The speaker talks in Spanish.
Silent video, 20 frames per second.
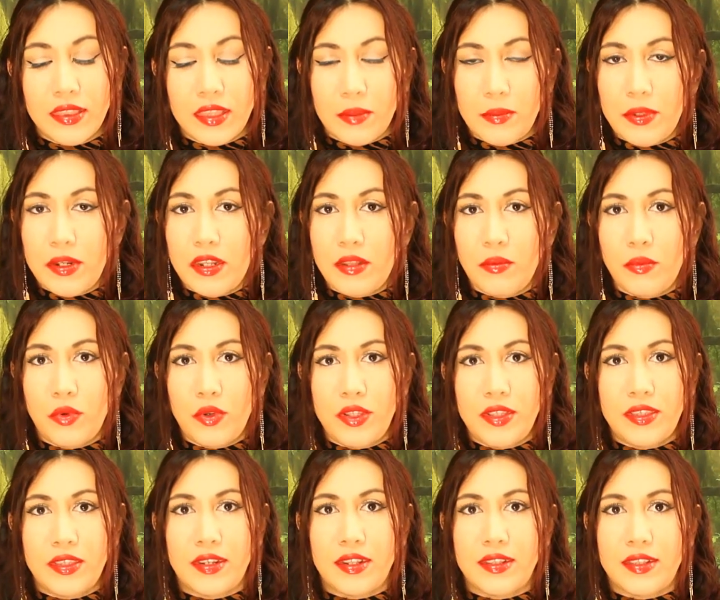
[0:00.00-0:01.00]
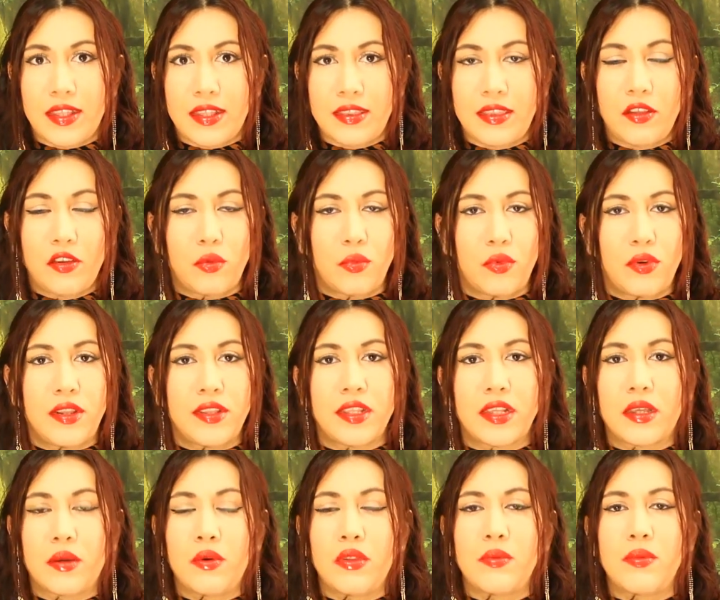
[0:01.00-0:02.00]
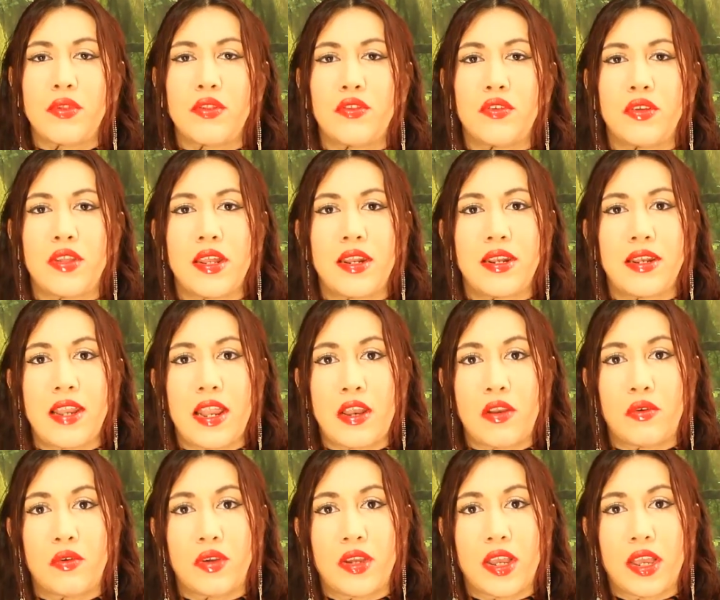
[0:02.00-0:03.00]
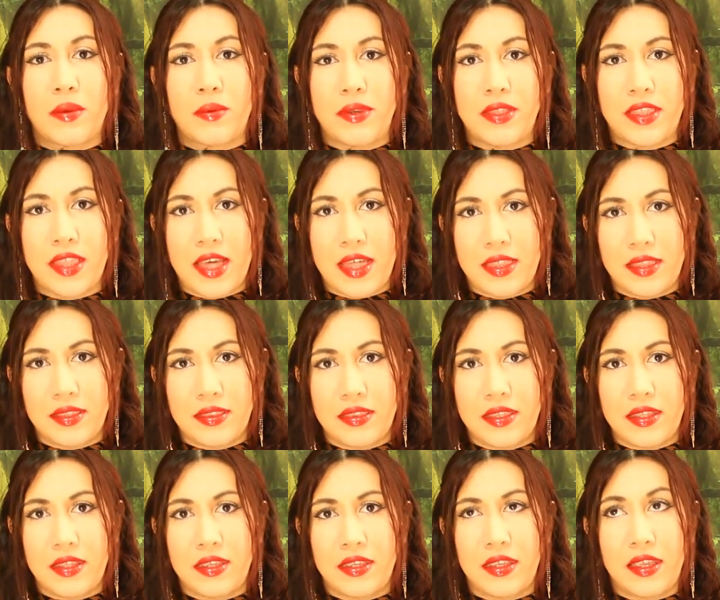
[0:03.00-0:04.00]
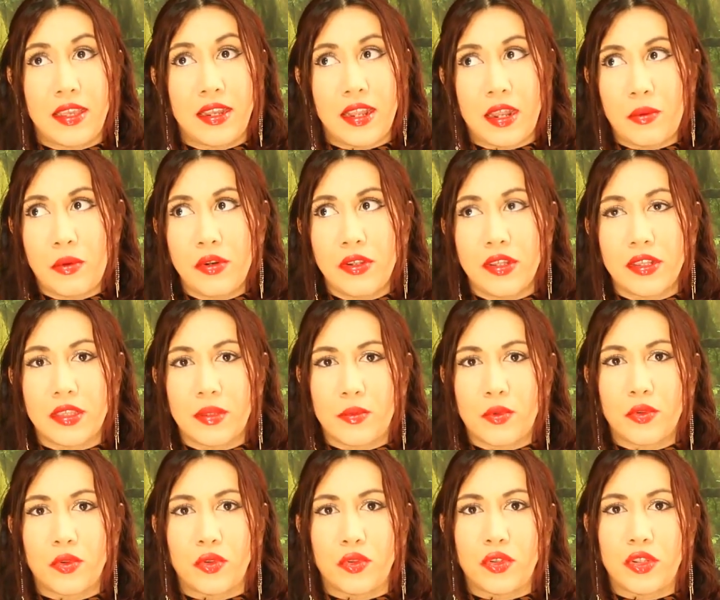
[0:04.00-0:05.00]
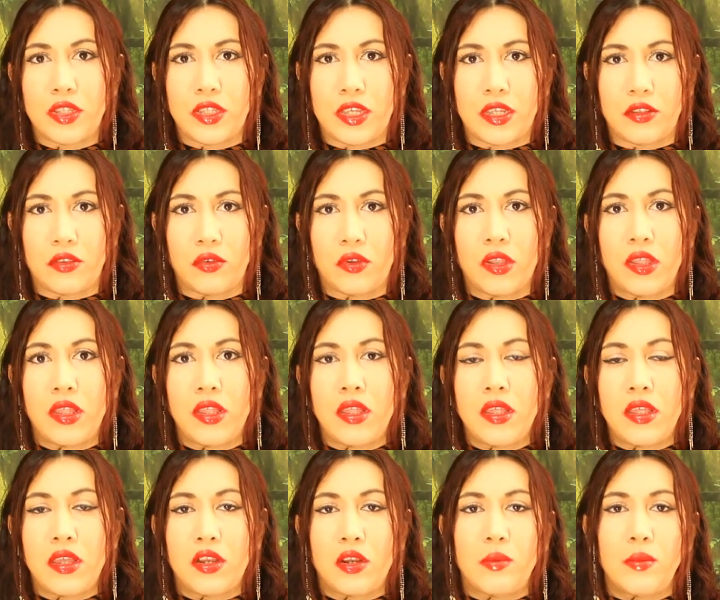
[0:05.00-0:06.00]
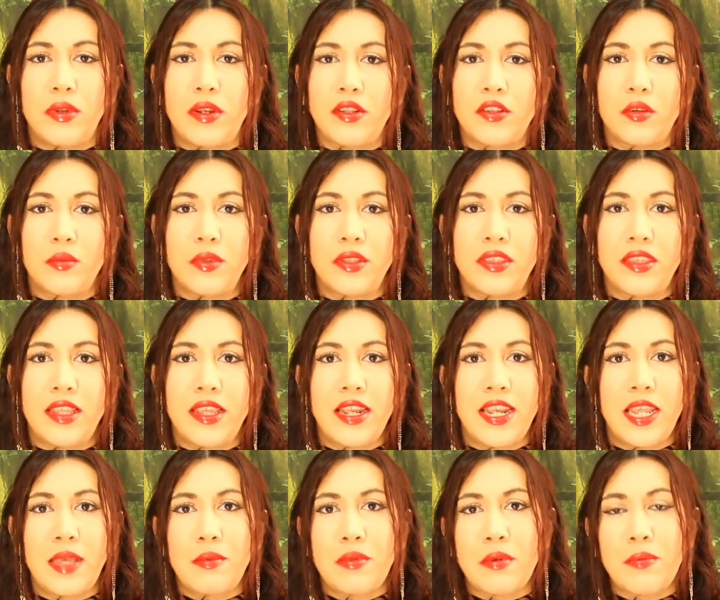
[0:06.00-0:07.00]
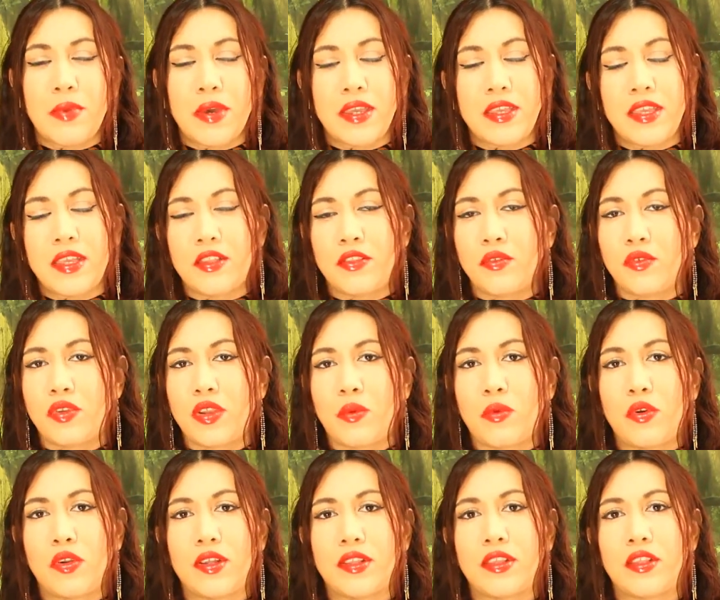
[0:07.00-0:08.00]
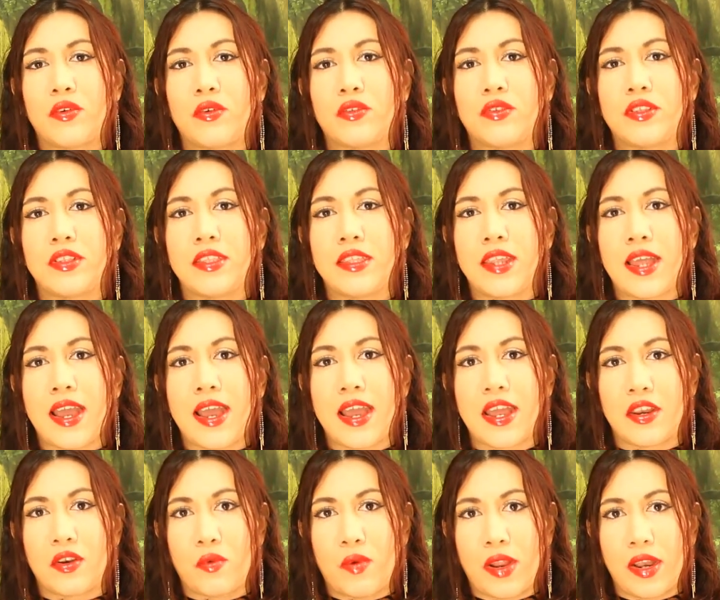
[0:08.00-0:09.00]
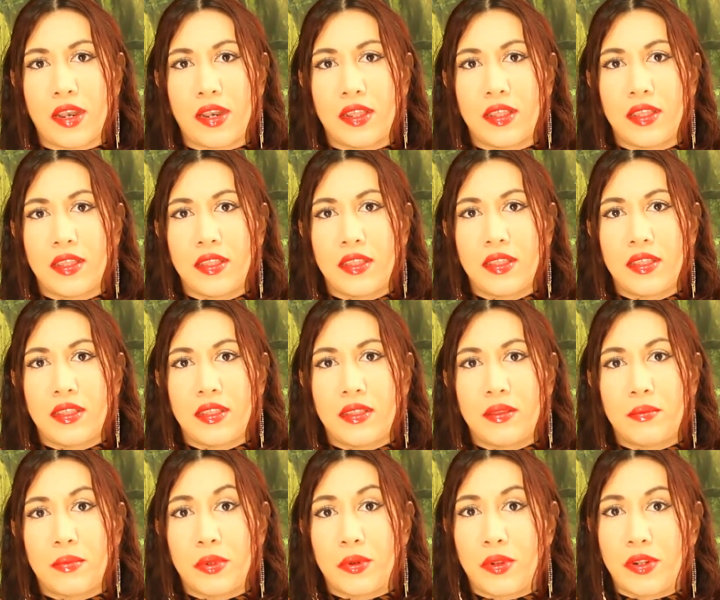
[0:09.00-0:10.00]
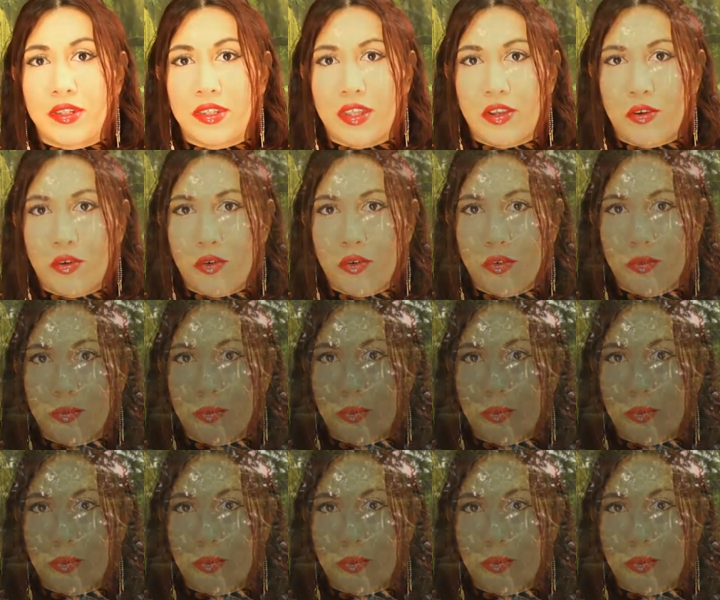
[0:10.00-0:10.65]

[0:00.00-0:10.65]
También es muy interesante, como les acabo de mencionar, la longevidad del árbol que estamos consiguiendo. Como les comenté, la papaya es un árbol que se considera anual, pero el tejo,